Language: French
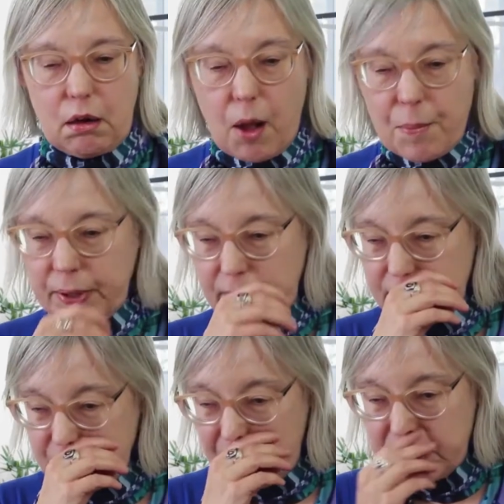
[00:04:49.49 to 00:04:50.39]
commentent
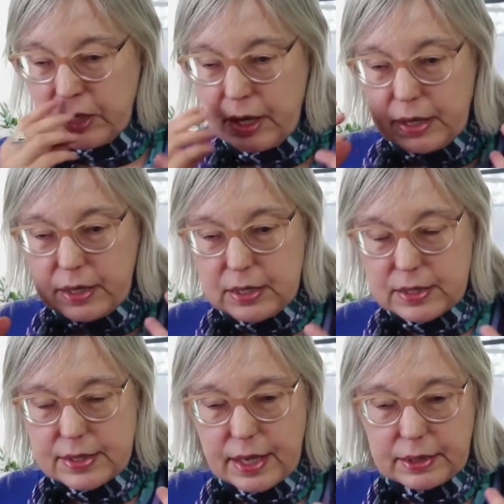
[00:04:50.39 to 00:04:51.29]
les images et
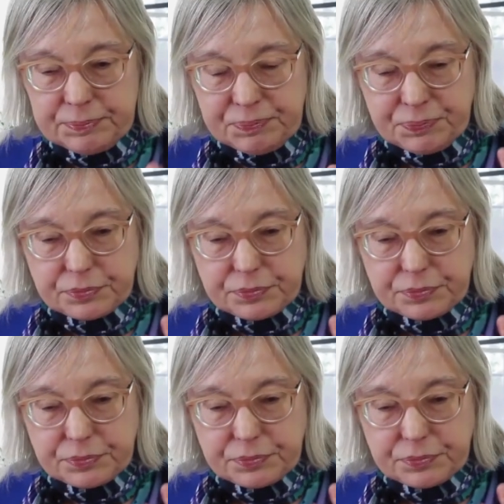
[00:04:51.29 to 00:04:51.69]
ça